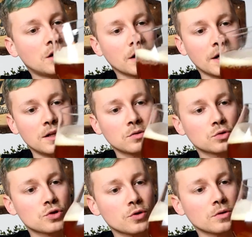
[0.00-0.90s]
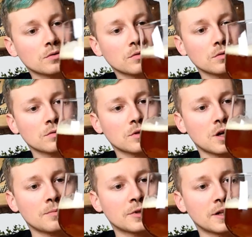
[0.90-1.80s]
Hält auch schön
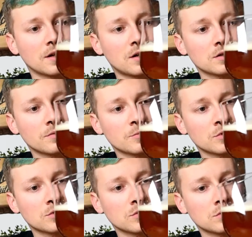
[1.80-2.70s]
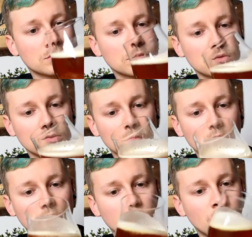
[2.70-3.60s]
am Glas, wenn man das so
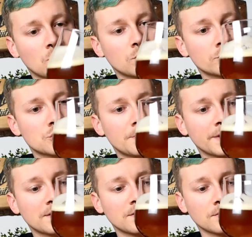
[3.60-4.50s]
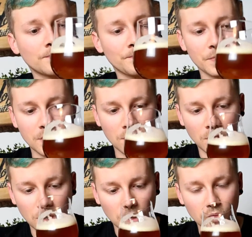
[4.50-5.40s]
mal rumschwenkt hier.
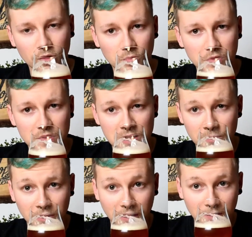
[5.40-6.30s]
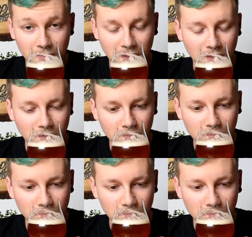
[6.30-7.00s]
Und ich würde sagen, wir riechen mal dran.